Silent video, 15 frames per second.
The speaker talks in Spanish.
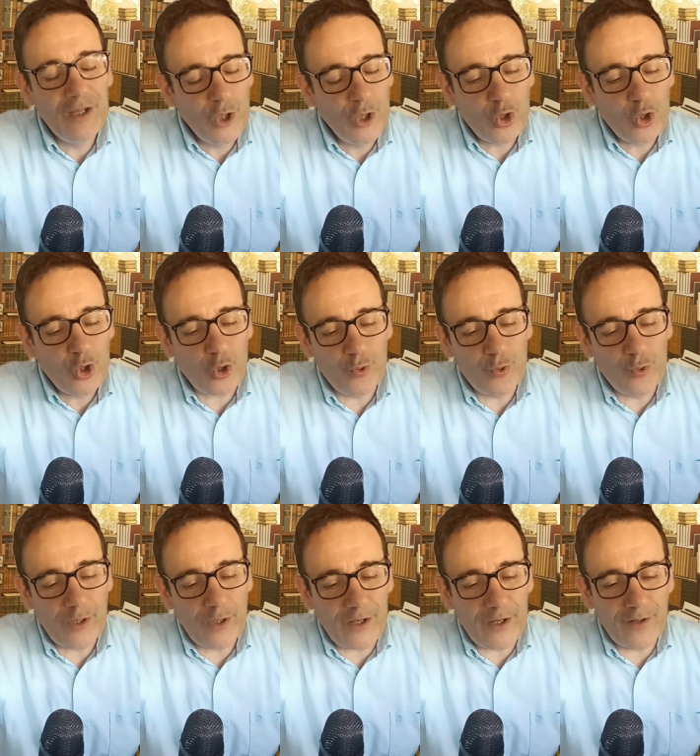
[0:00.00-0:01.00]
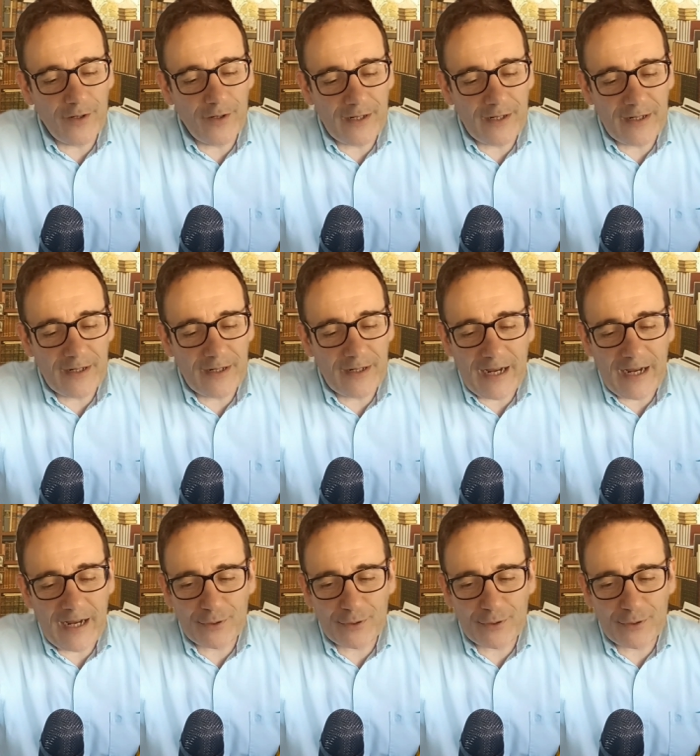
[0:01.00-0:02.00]
con un guión
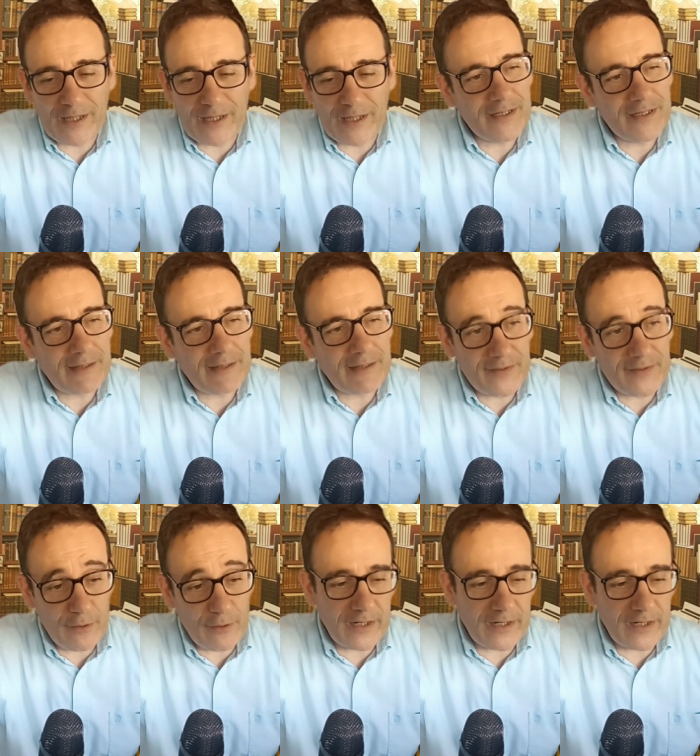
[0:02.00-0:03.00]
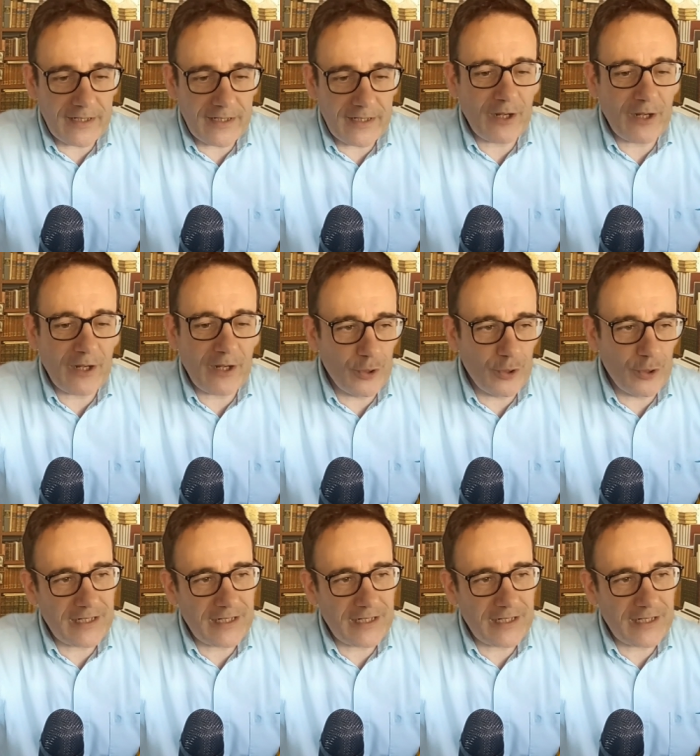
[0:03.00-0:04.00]
absolutamente establecido, aunque sí que tengo notas
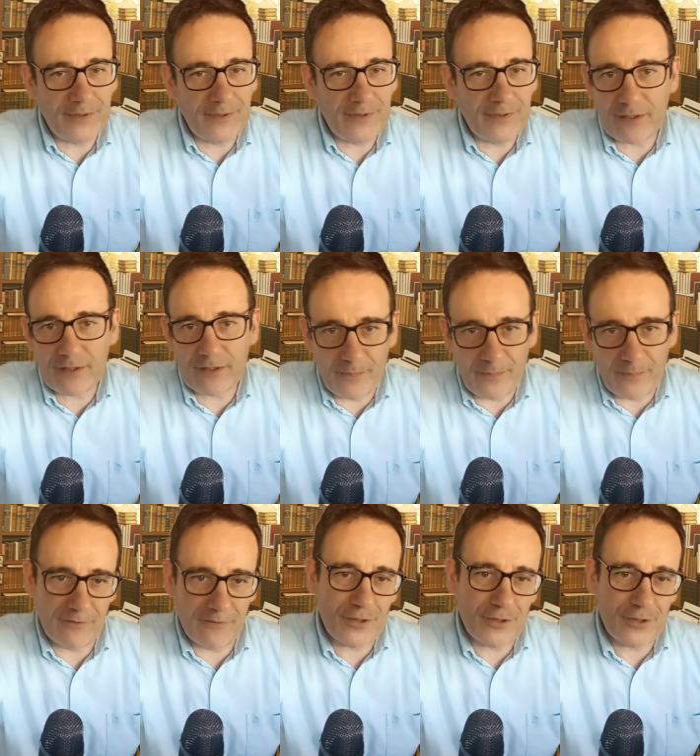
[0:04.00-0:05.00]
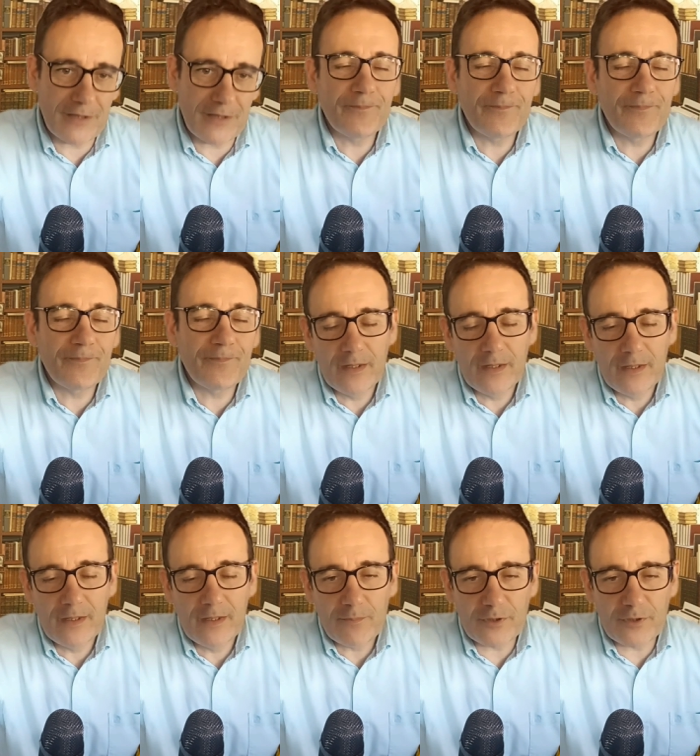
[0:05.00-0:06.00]
apuntadas, no improviso, ¿eh?
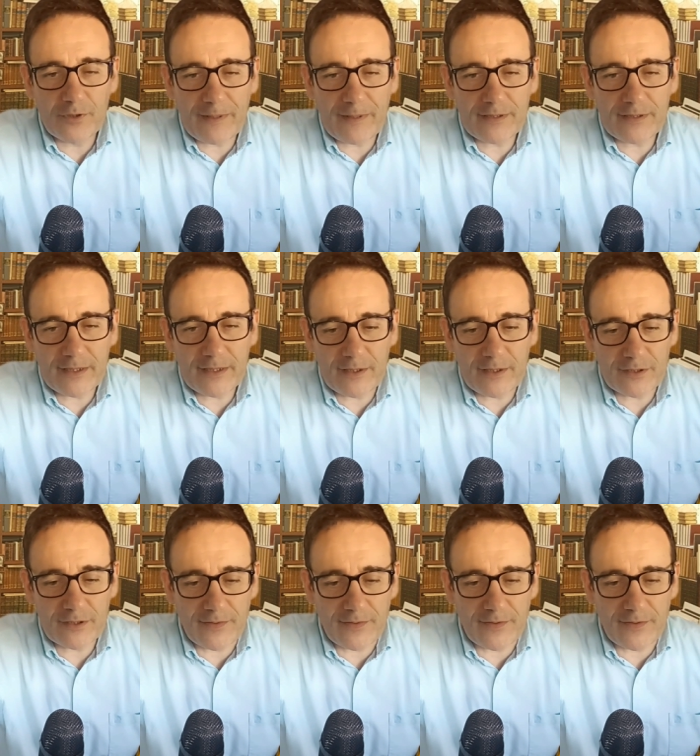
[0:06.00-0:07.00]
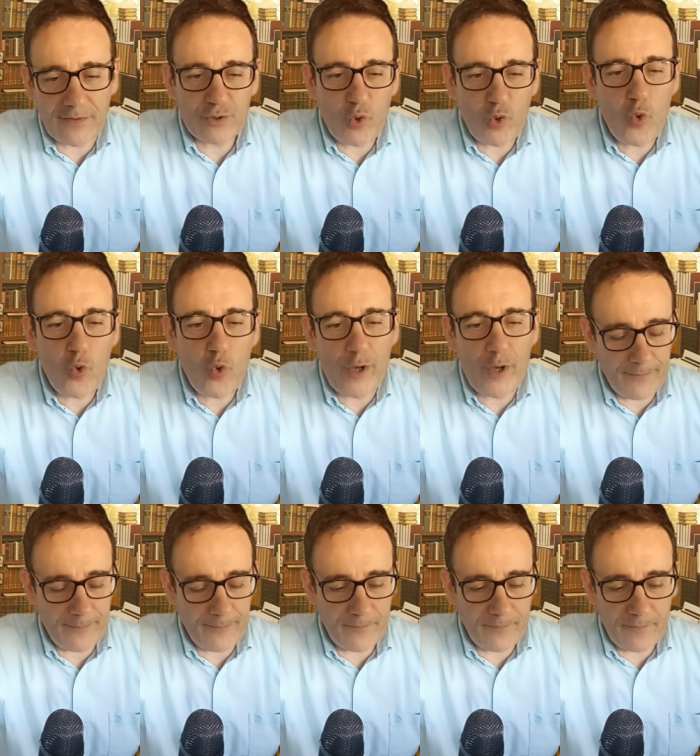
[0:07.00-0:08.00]
pues va a constar de dos secciones. Una,
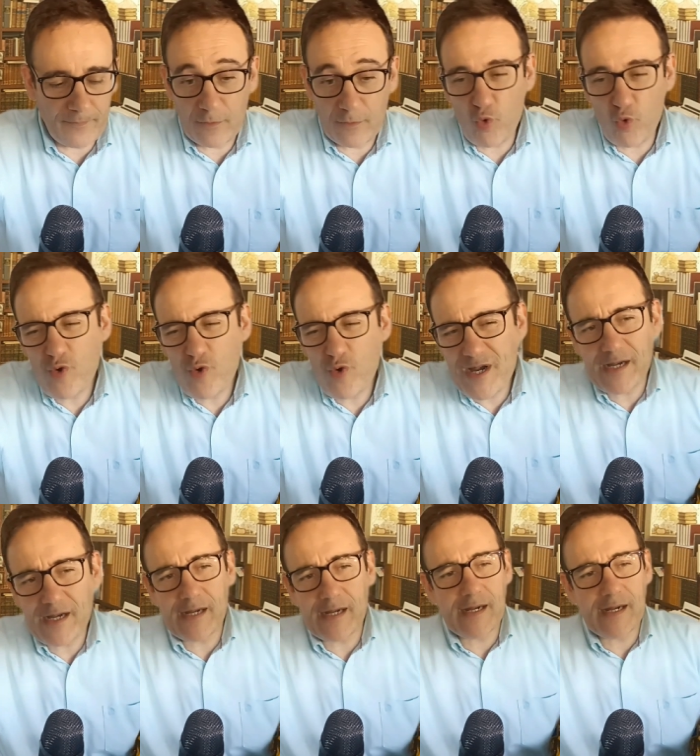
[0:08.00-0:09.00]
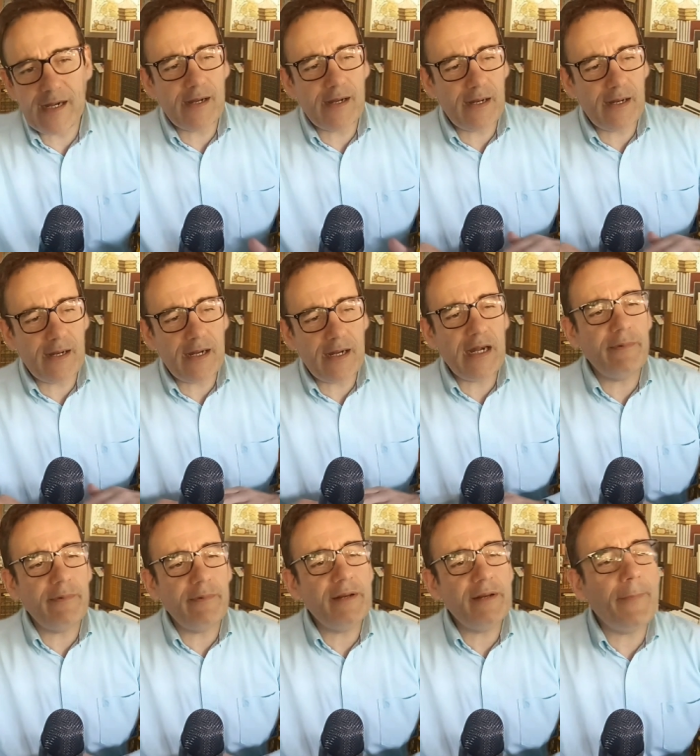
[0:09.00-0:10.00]
una breve
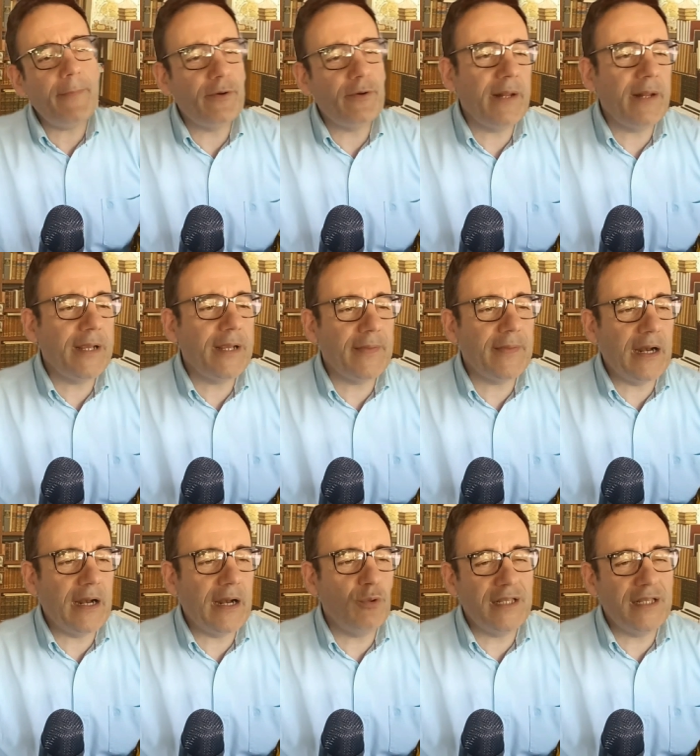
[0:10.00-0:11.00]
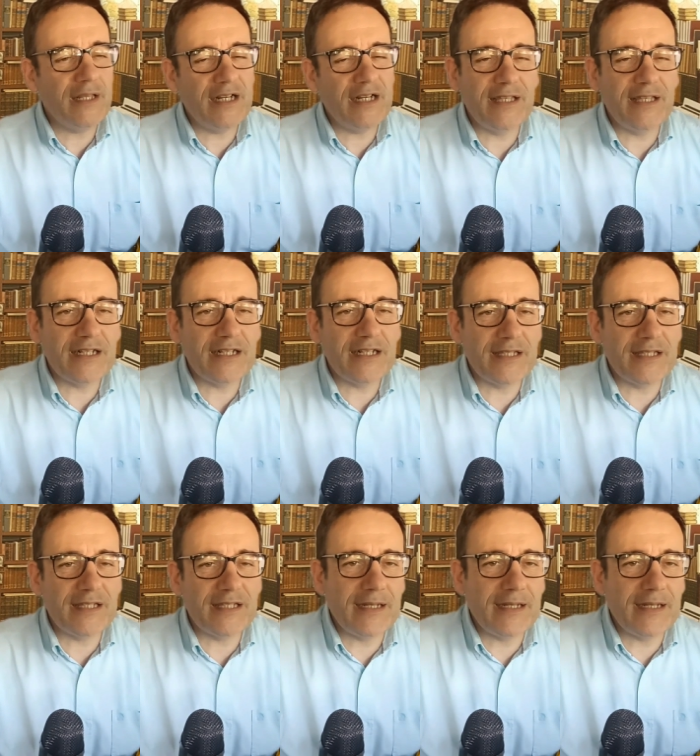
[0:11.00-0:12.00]
panorámica de algunas de las ideas
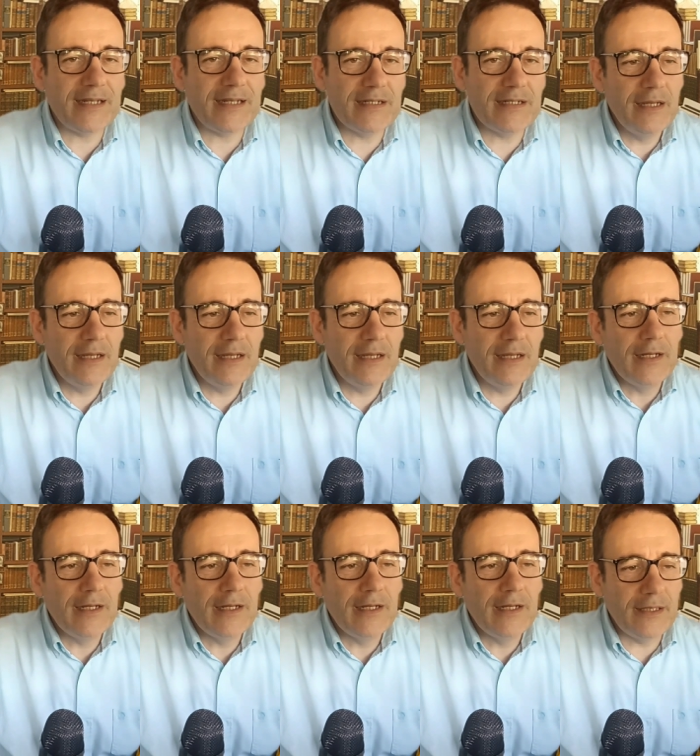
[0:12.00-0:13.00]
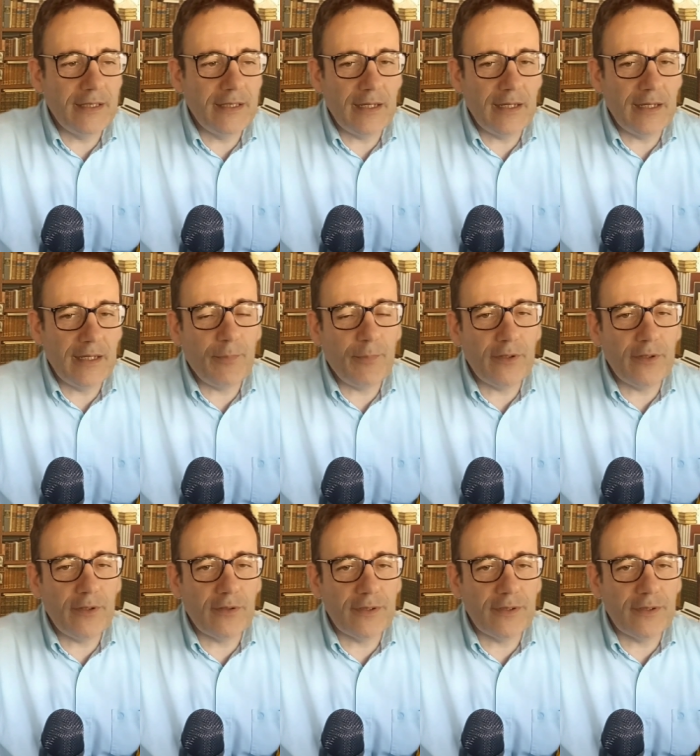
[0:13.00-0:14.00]
centrales de, que he podido
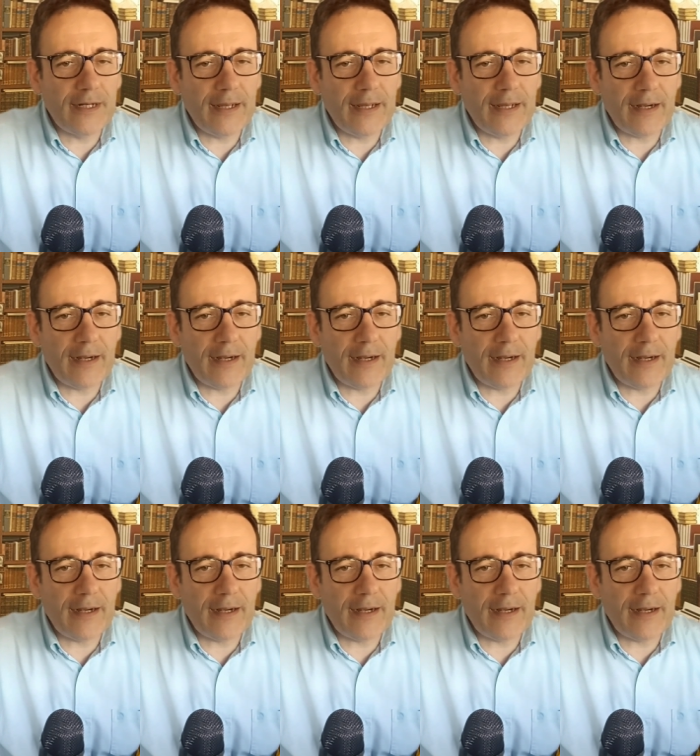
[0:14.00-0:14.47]
encontrar